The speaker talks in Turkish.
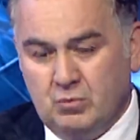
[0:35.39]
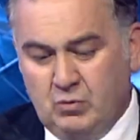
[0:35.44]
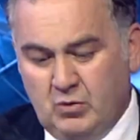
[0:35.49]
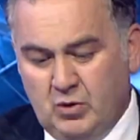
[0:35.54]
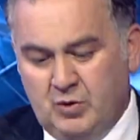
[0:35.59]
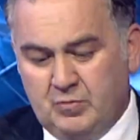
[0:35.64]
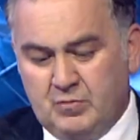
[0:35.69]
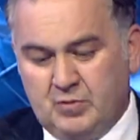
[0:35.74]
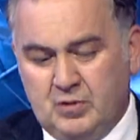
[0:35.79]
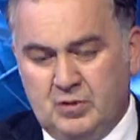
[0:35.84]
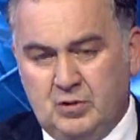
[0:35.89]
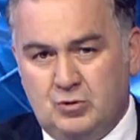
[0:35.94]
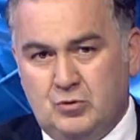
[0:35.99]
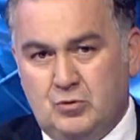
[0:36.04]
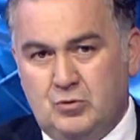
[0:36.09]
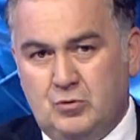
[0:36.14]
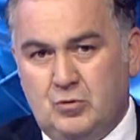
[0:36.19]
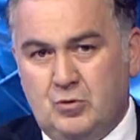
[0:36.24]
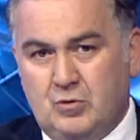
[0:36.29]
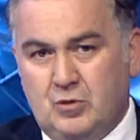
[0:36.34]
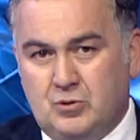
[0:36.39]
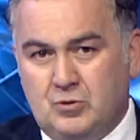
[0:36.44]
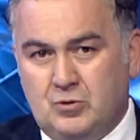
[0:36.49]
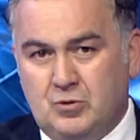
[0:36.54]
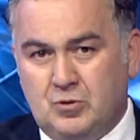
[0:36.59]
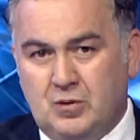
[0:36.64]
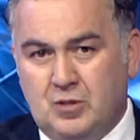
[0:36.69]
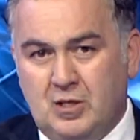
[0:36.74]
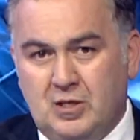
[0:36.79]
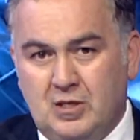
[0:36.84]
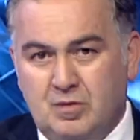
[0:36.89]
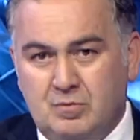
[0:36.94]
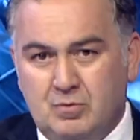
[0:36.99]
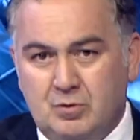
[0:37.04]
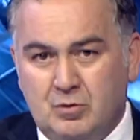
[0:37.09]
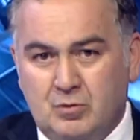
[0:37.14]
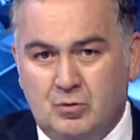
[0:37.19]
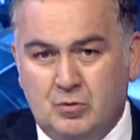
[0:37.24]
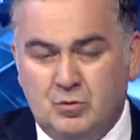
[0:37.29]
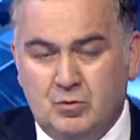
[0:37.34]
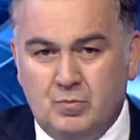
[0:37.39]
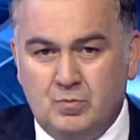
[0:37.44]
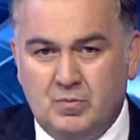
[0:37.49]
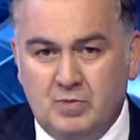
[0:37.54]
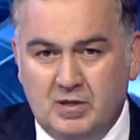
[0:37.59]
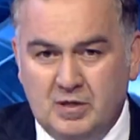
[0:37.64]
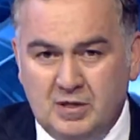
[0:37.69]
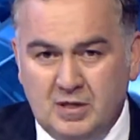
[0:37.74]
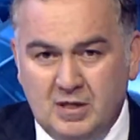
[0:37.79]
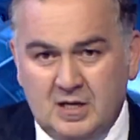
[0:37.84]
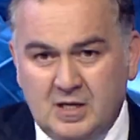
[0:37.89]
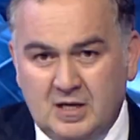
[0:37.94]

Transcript: Bu hafta da stüdyoda çok değerli bir konuğum var.